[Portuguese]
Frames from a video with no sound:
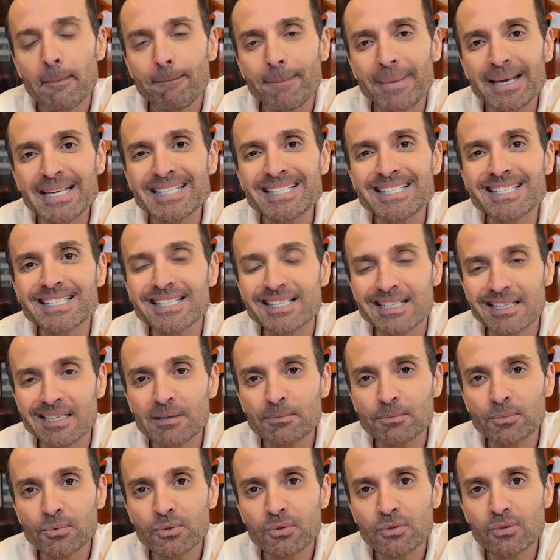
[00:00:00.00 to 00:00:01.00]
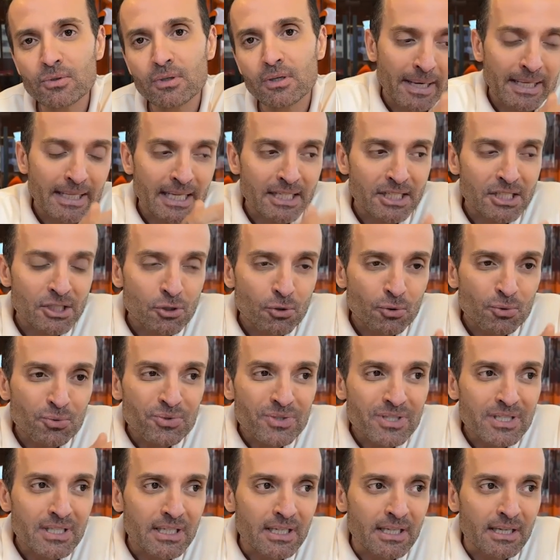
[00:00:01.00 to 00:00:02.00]
pensamos para que a gente
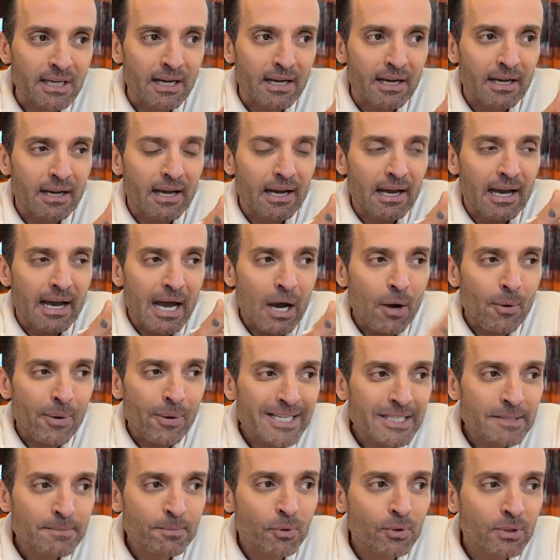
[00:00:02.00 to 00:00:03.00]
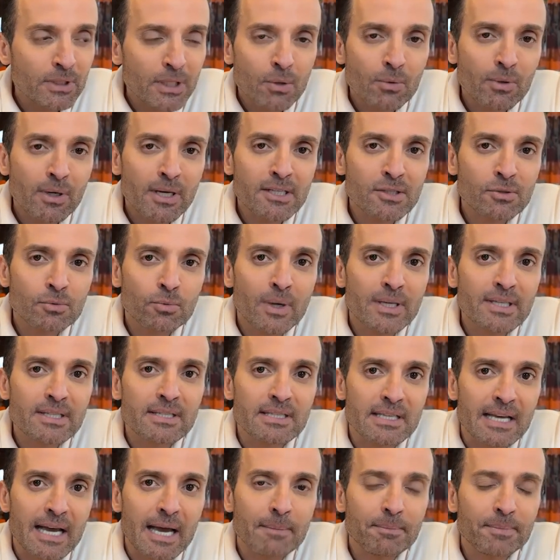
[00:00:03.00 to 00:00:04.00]
consiga, ao responder o cliente no
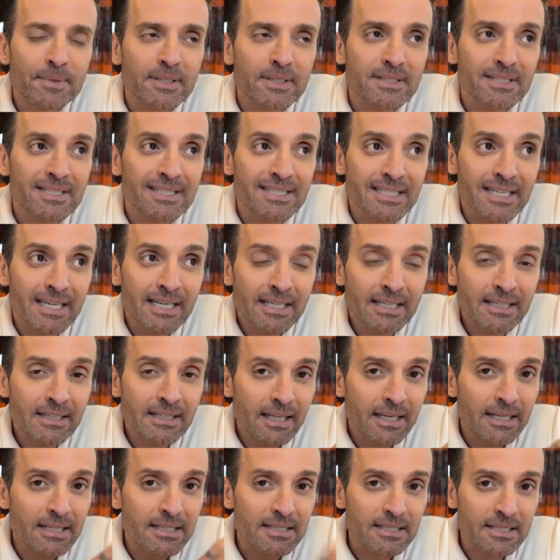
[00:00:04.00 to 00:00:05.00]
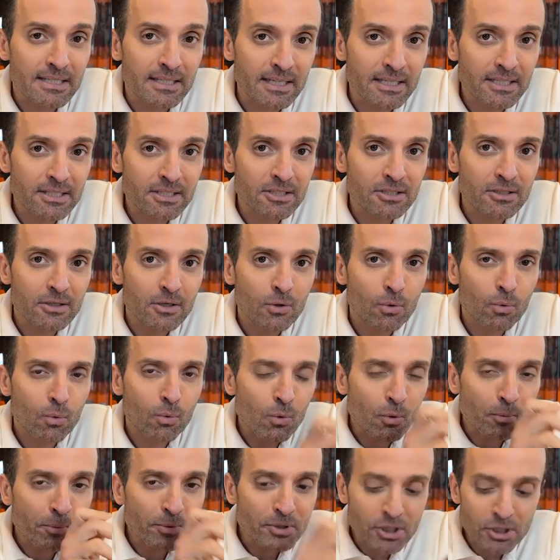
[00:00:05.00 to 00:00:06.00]
WhatsApp, ser interessante com
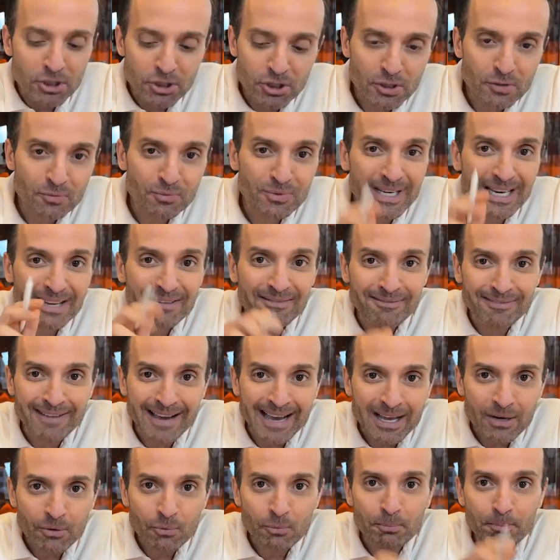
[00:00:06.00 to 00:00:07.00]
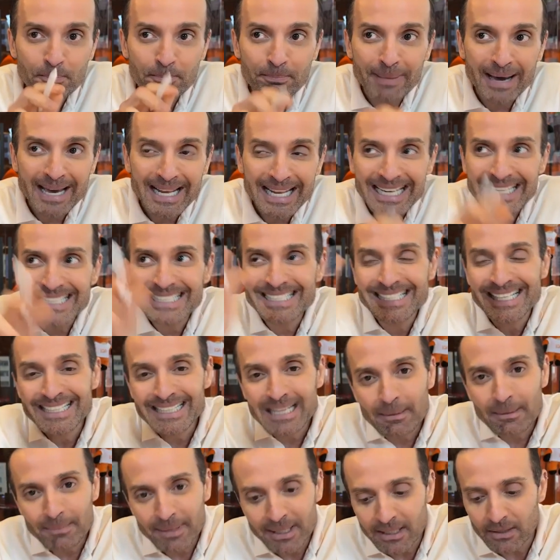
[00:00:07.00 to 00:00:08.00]
o objetivo de levá-lo para
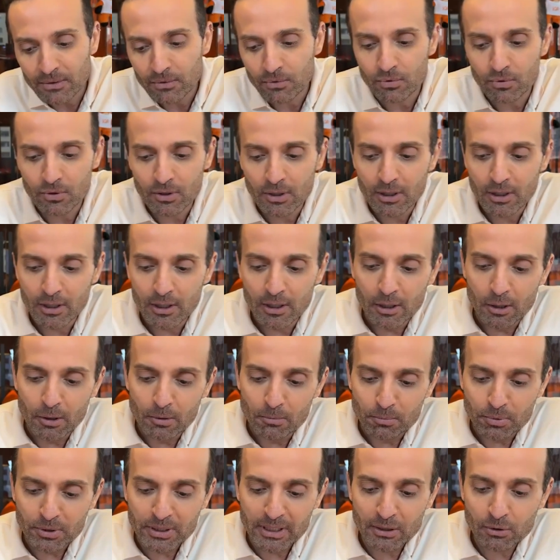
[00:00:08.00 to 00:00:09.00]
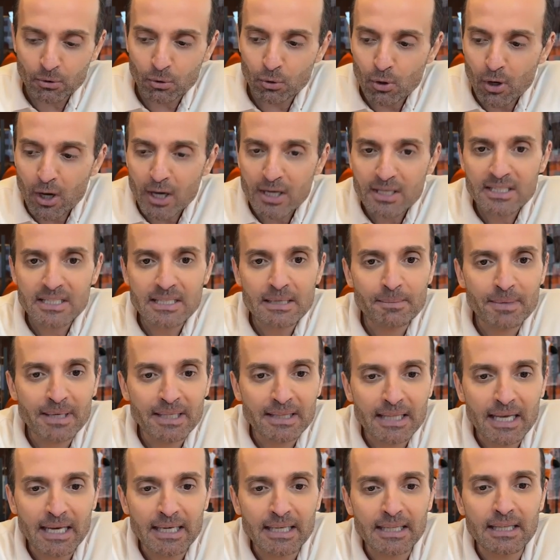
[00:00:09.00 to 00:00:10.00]
agendamento. Porque nossa
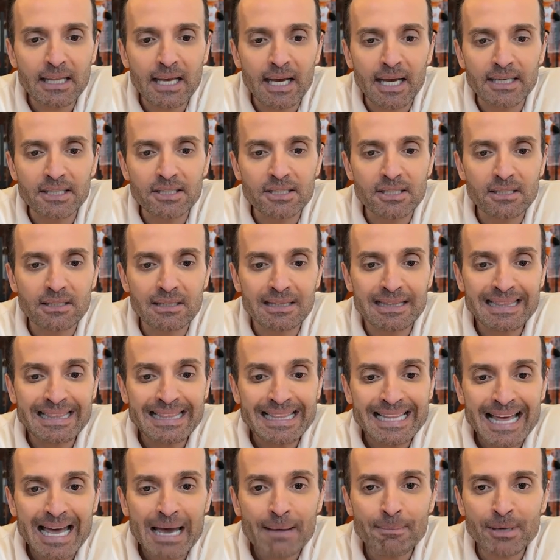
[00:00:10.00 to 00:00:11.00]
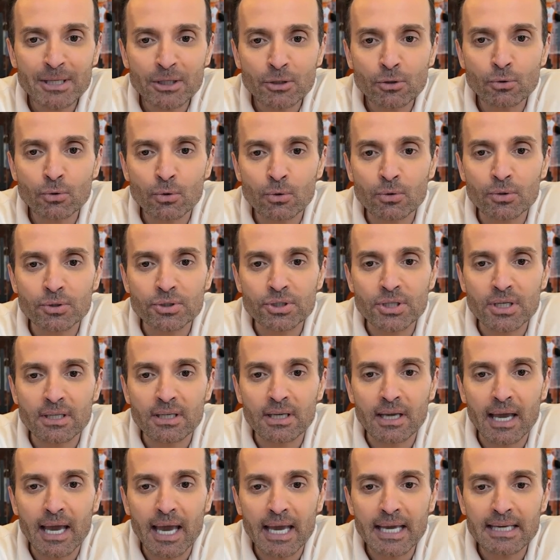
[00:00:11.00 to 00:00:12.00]
mentalidade na metodologia
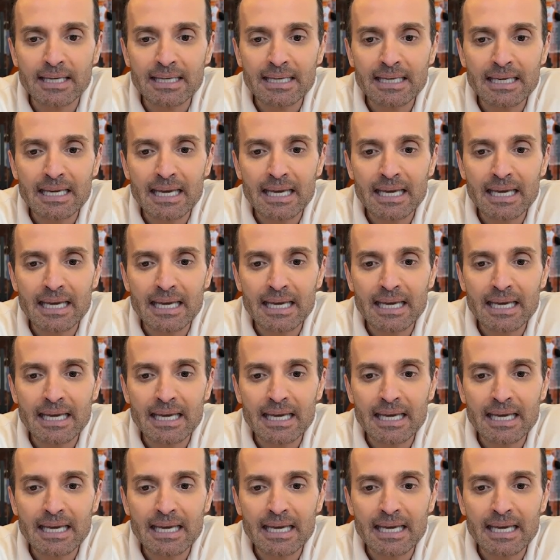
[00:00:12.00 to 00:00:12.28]
QR